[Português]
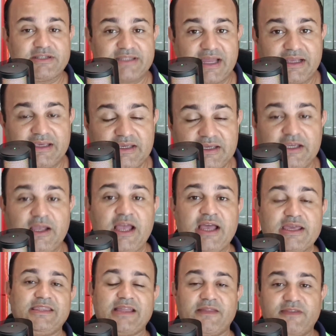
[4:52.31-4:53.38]
está aqui
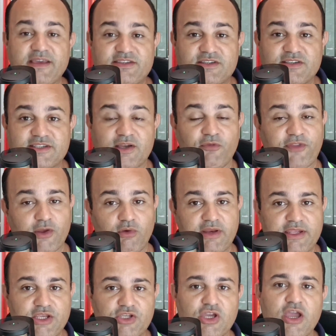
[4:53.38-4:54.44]
e na descrição tem um
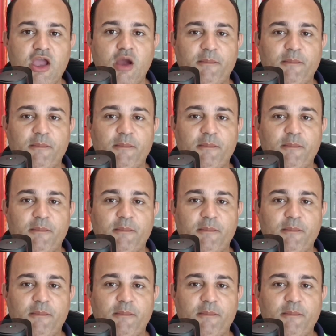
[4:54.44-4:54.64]
link